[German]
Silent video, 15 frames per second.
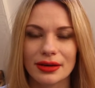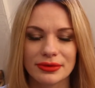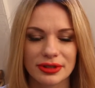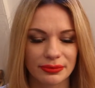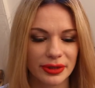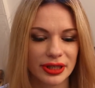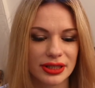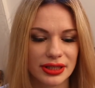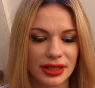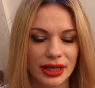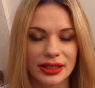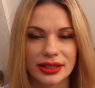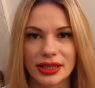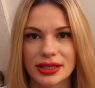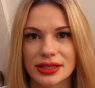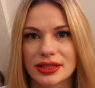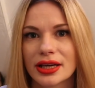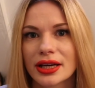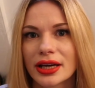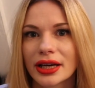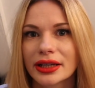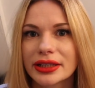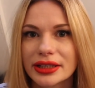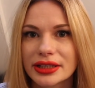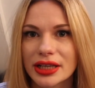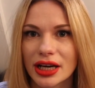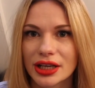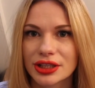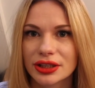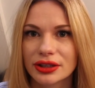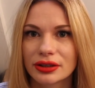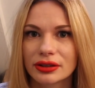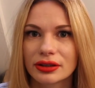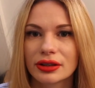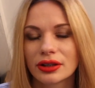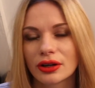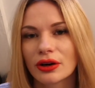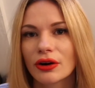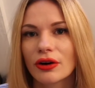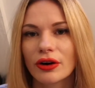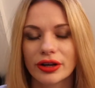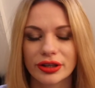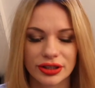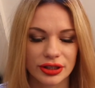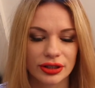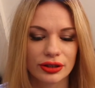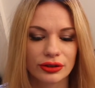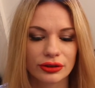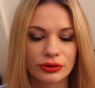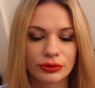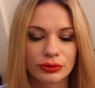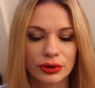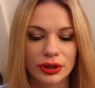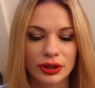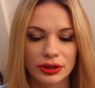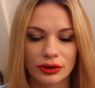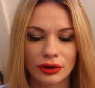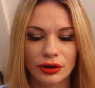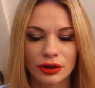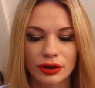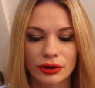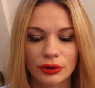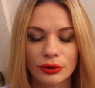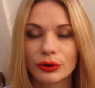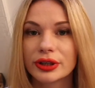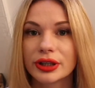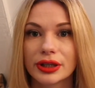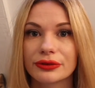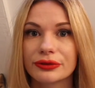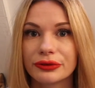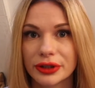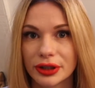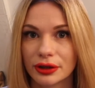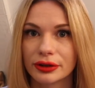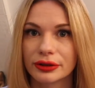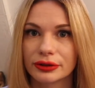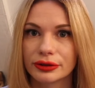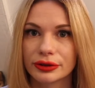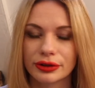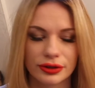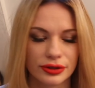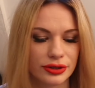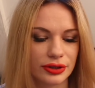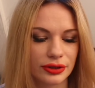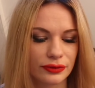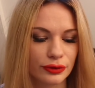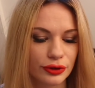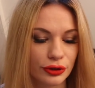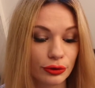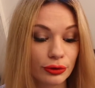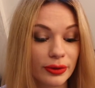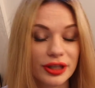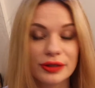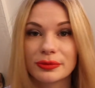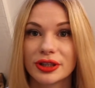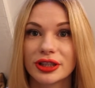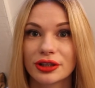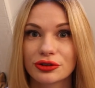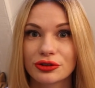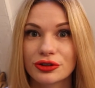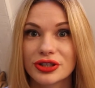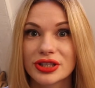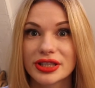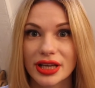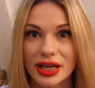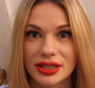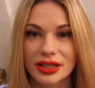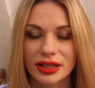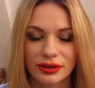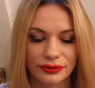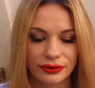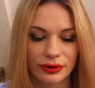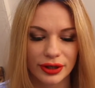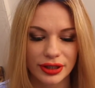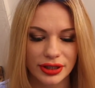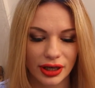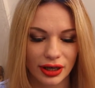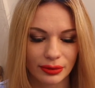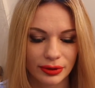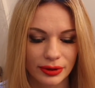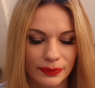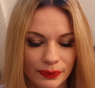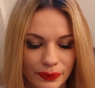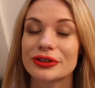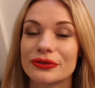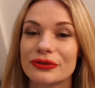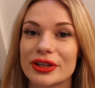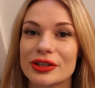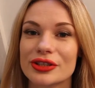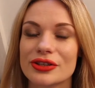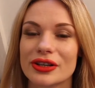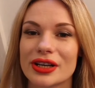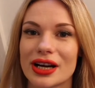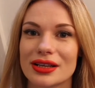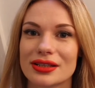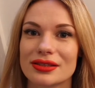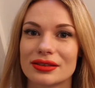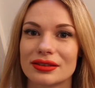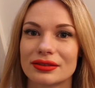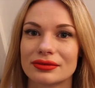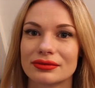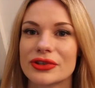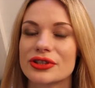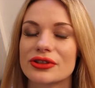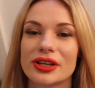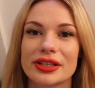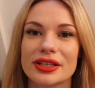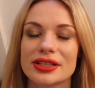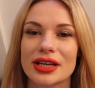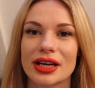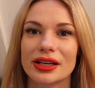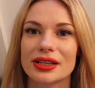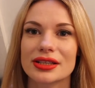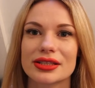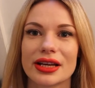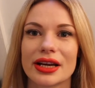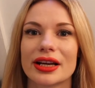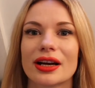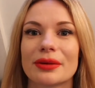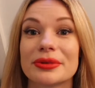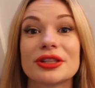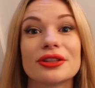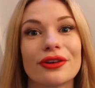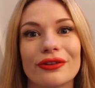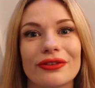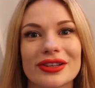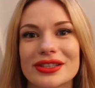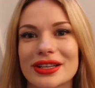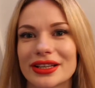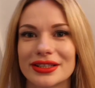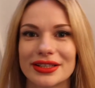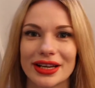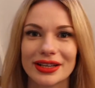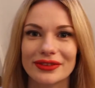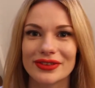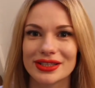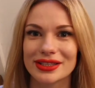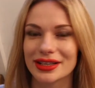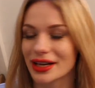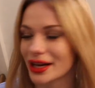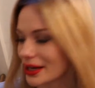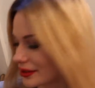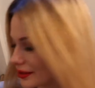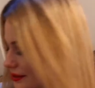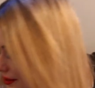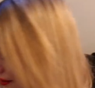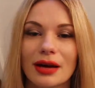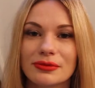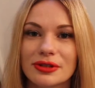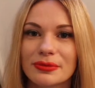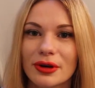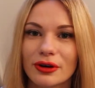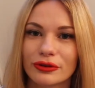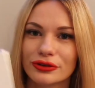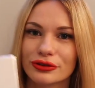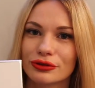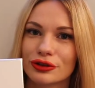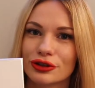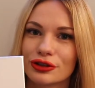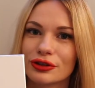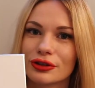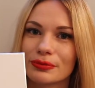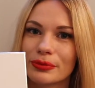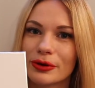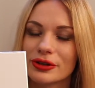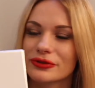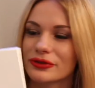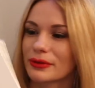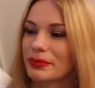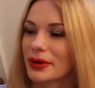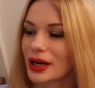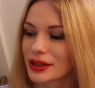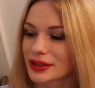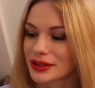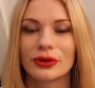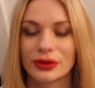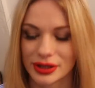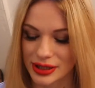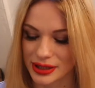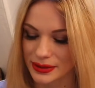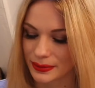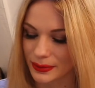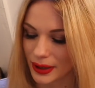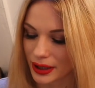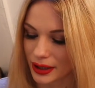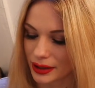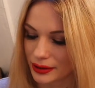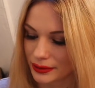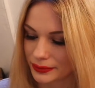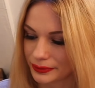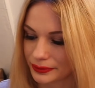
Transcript: haben sie mir gesagt, dass die Tasche heute nur noch 104 Euro kostet, worüber ich mich natürlich sehr, sehr gefreut habe. Den Weg zur Kasse, wie sollte es anders sein, habe ich noch was entdeckt, was Kleines. Haben sie mir auch in so eine schöne Box verpackt. Und zwar